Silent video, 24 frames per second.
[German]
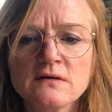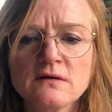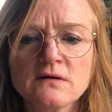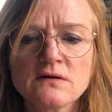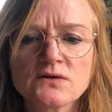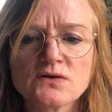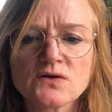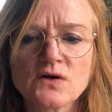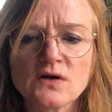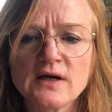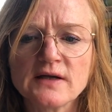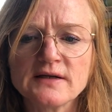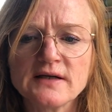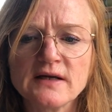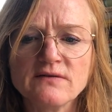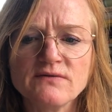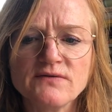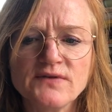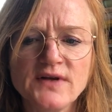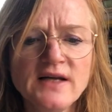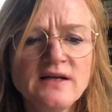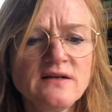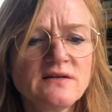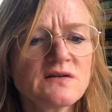Soll er den
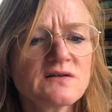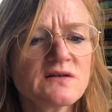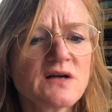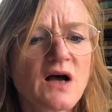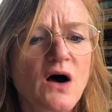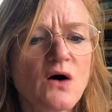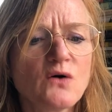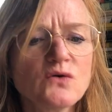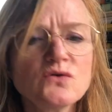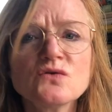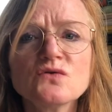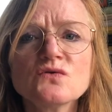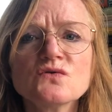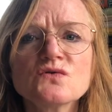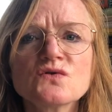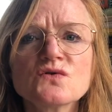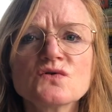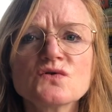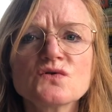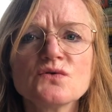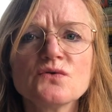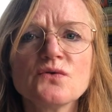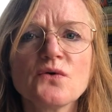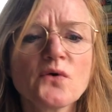Weg des Autos
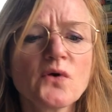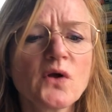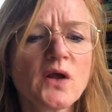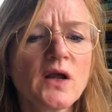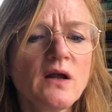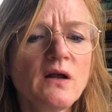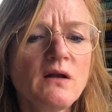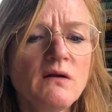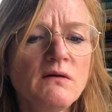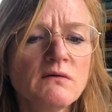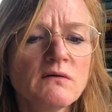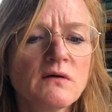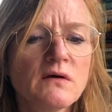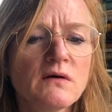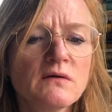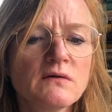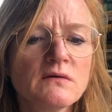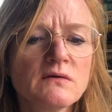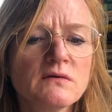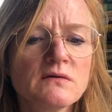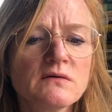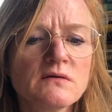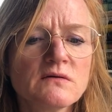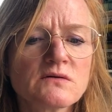zurückgehen?
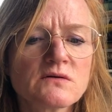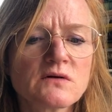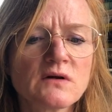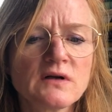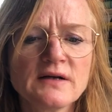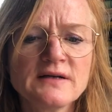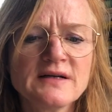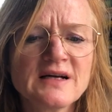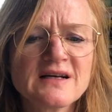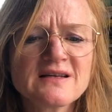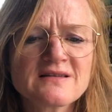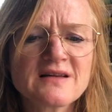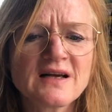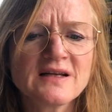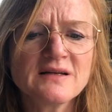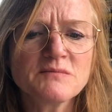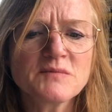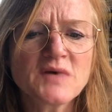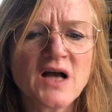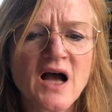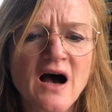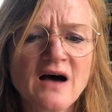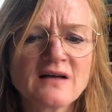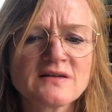Soll er nach seinem
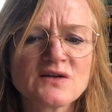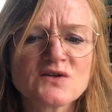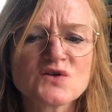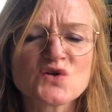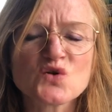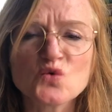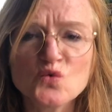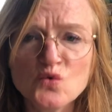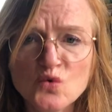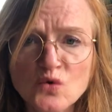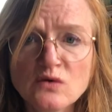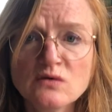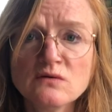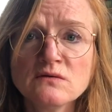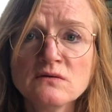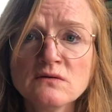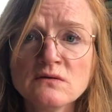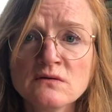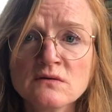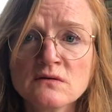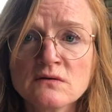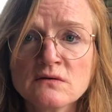Kater suchen?